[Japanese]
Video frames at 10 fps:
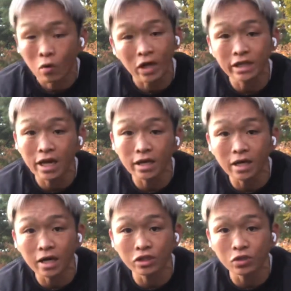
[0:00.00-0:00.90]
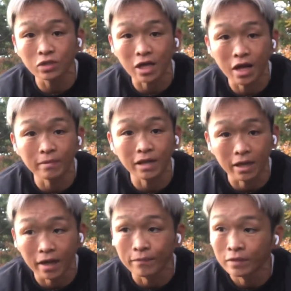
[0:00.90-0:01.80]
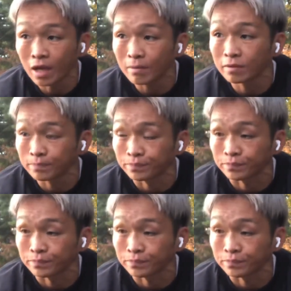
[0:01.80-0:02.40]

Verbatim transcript: 他に原因がありそうじゃないみたいな、多分